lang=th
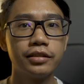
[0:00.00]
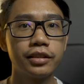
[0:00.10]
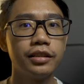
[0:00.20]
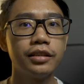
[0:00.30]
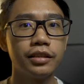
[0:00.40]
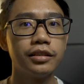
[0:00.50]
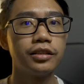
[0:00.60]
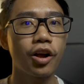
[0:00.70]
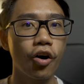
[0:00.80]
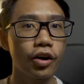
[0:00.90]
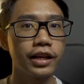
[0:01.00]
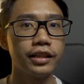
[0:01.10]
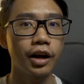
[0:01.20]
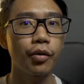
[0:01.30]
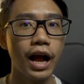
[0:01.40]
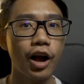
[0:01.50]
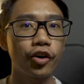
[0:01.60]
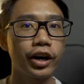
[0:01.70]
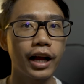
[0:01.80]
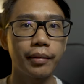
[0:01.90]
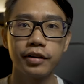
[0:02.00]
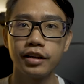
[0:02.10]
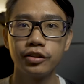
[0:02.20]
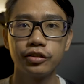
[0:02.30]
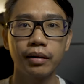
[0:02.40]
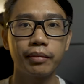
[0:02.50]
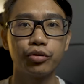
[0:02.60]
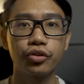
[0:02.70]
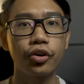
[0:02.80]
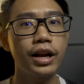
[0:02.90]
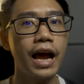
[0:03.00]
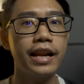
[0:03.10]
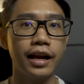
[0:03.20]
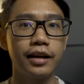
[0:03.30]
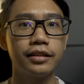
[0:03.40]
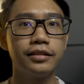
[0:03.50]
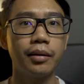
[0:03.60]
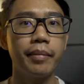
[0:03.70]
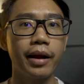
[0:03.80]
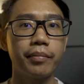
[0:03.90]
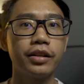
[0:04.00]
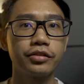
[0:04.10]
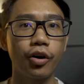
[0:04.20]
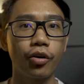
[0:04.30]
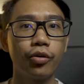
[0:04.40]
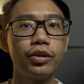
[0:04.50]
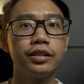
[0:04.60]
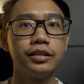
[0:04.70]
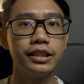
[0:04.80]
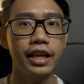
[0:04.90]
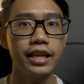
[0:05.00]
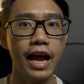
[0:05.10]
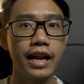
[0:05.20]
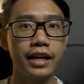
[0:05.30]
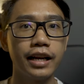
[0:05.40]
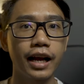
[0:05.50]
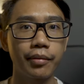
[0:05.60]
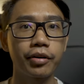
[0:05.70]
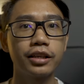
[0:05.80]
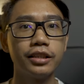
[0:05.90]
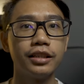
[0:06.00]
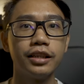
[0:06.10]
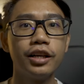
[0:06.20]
ซึ่งขอเกินคร่าวๆก่อนนะครับสำหรับซุนโตนายเนี่ย จะแบ่งเป็น 2 รุ่นใหญ่ๆเลยนะครับ ก็คือ